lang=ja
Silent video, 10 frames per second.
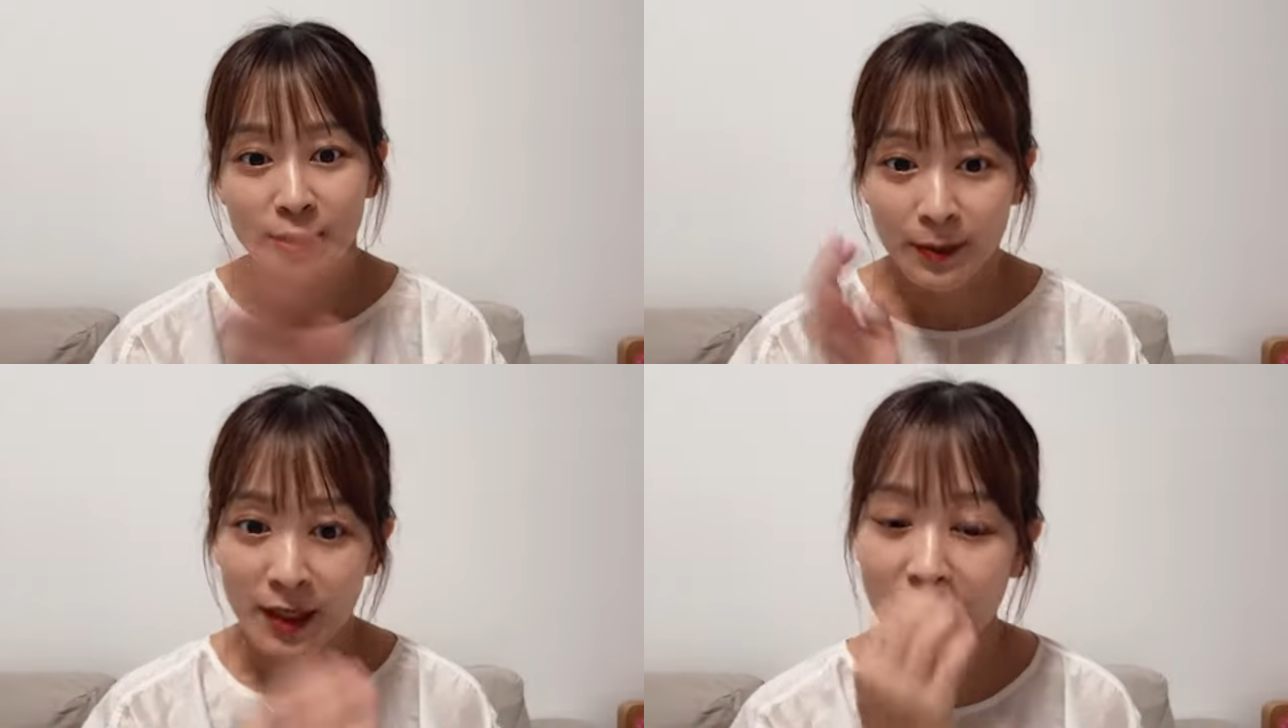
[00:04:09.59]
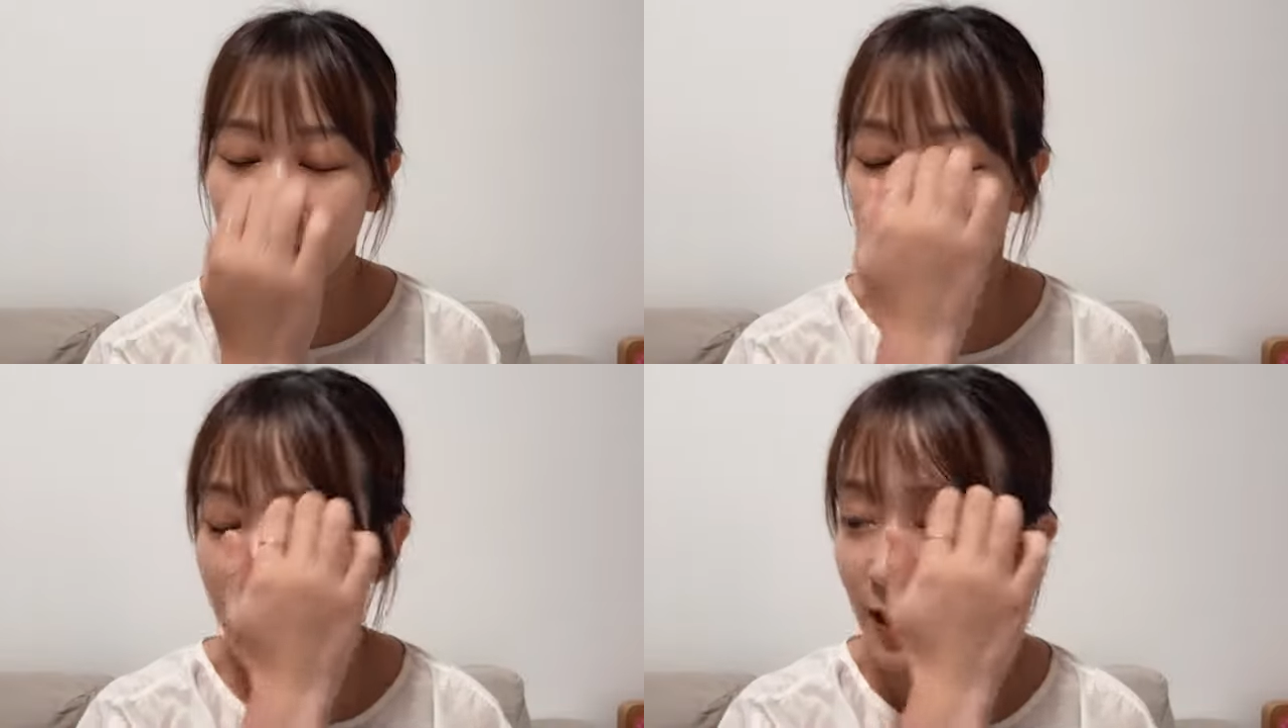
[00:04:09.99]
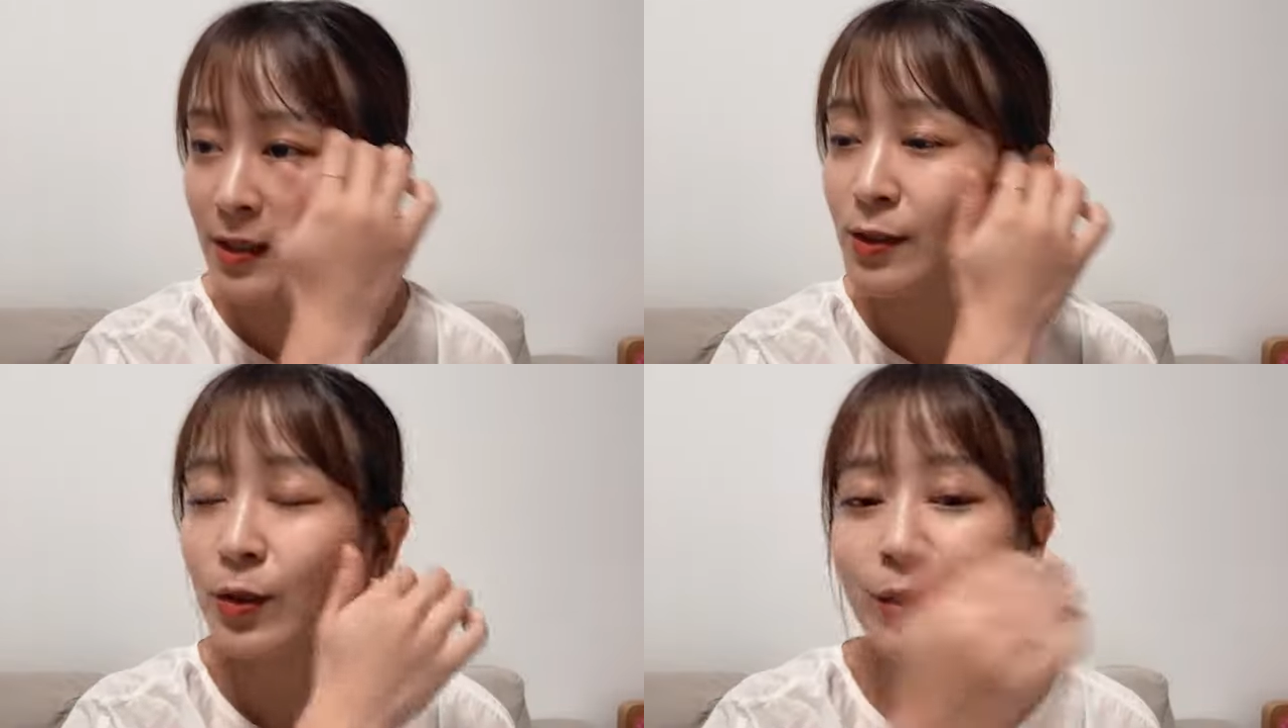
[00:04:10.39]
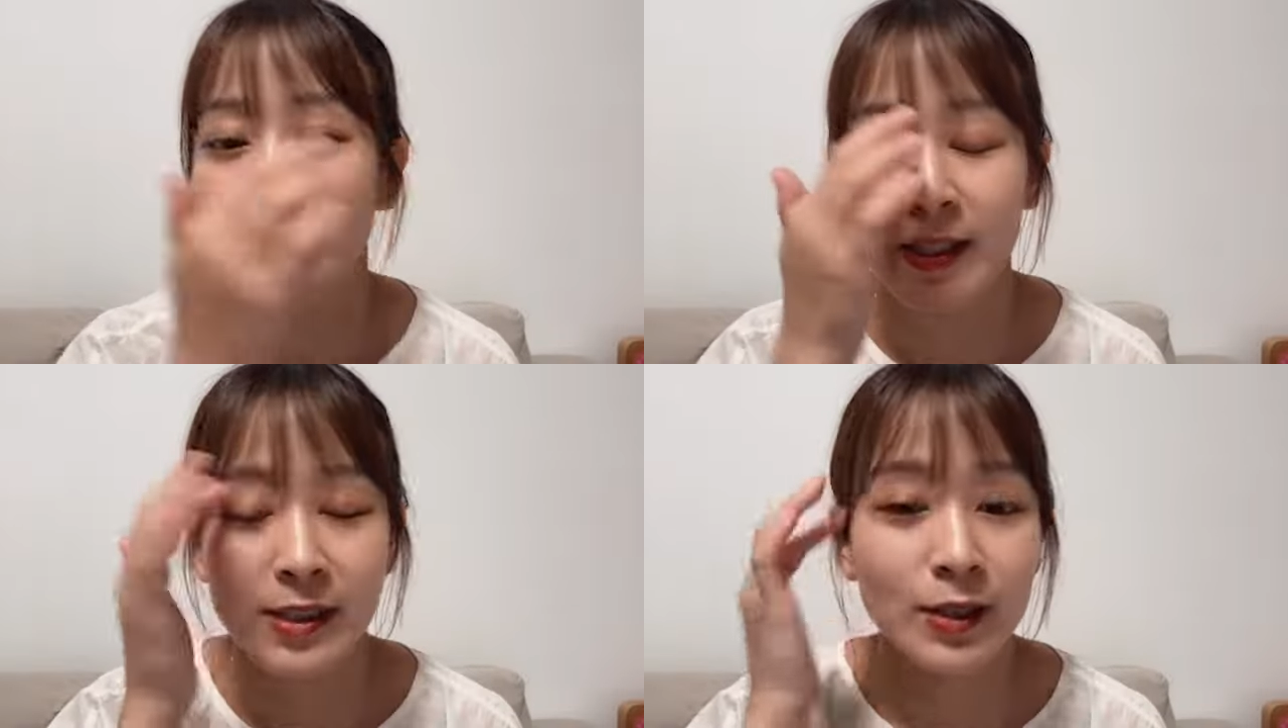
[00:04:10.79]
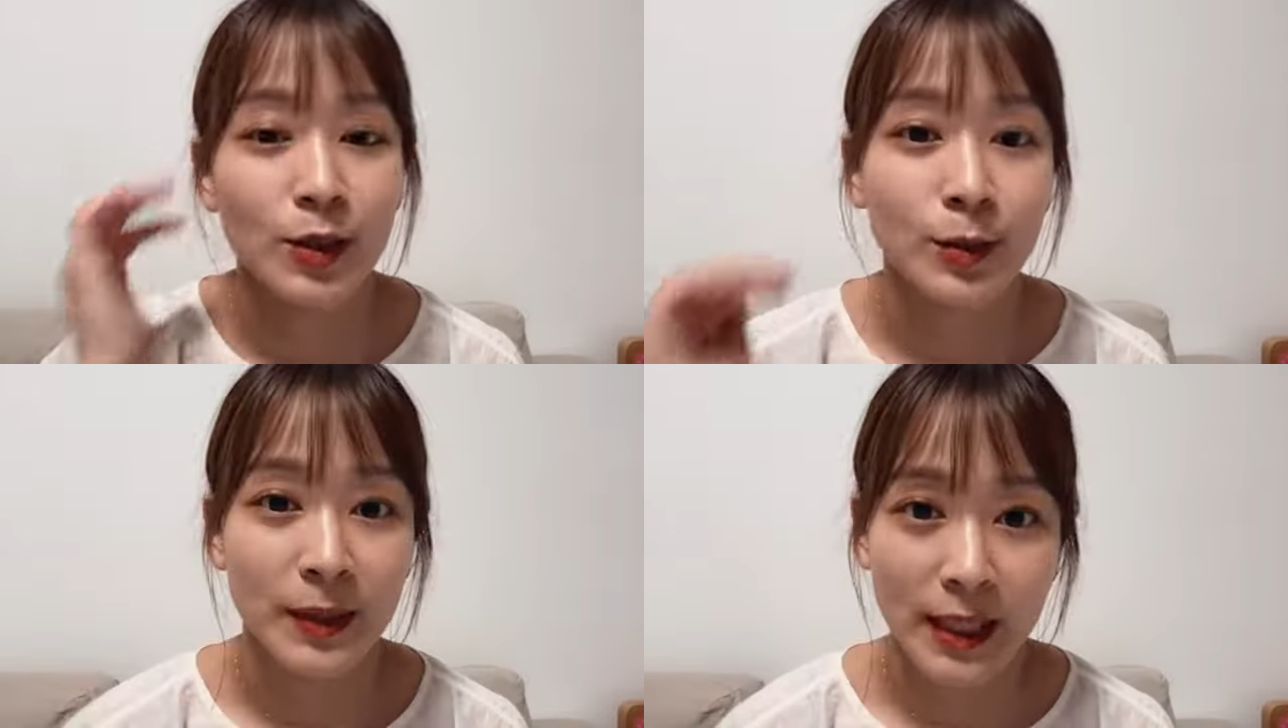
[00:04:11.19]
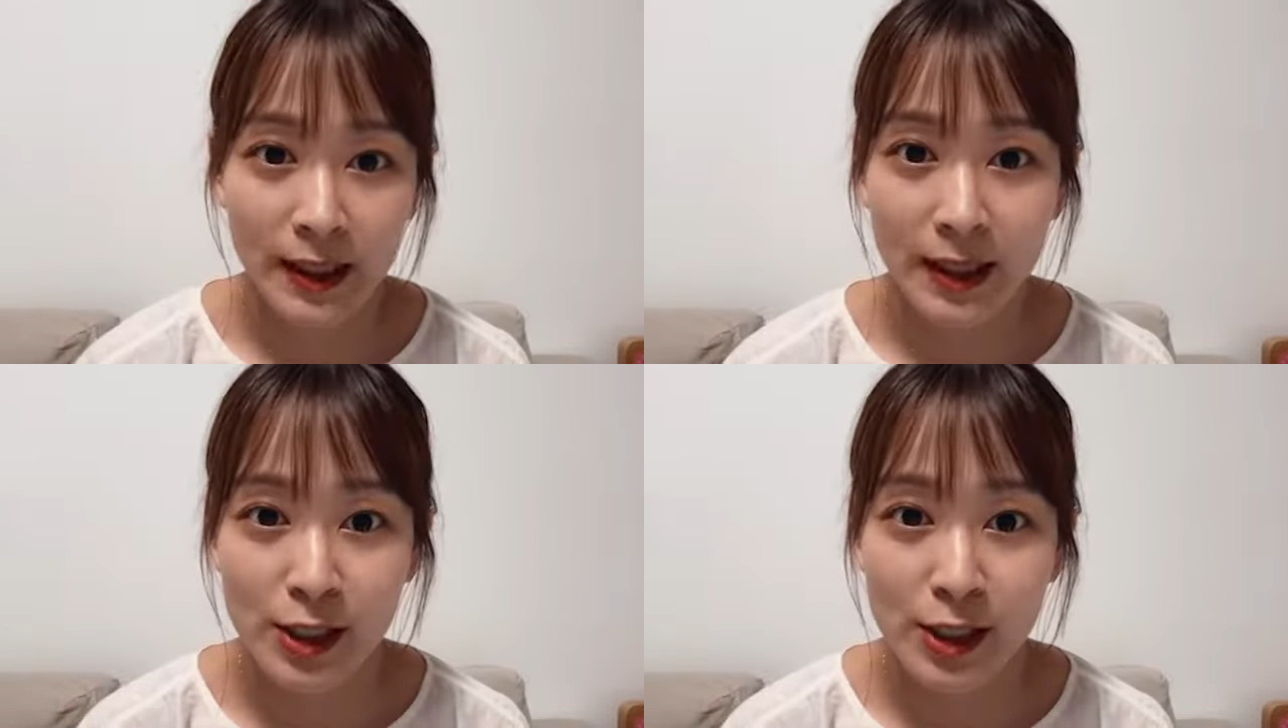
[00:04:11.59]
3日やから夏を感じようみたいな